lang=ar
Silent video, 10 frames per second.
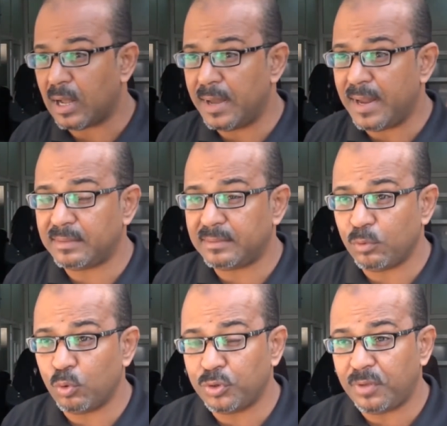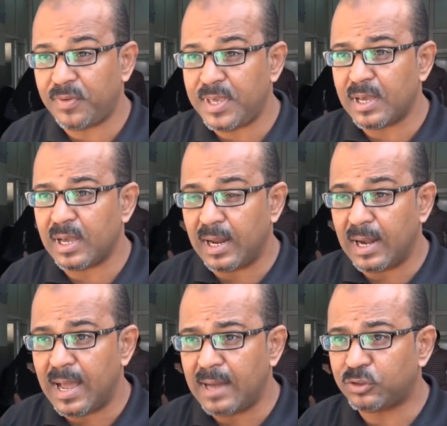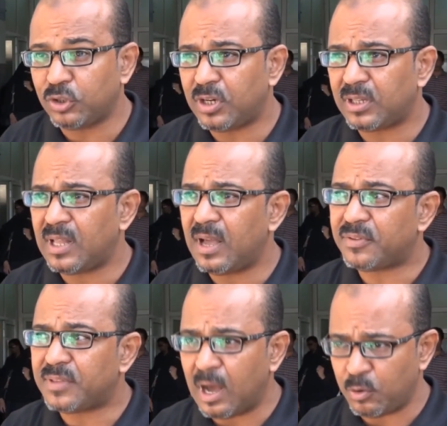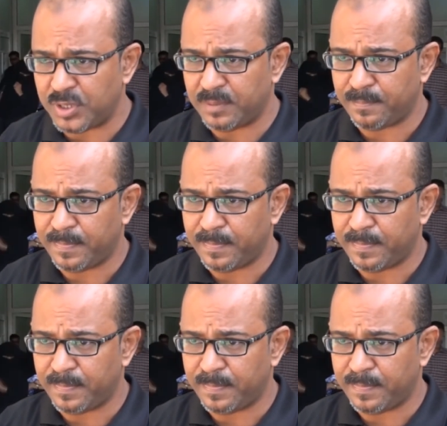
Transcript: خانات وظيفيه احلال صدرت لها فتاوي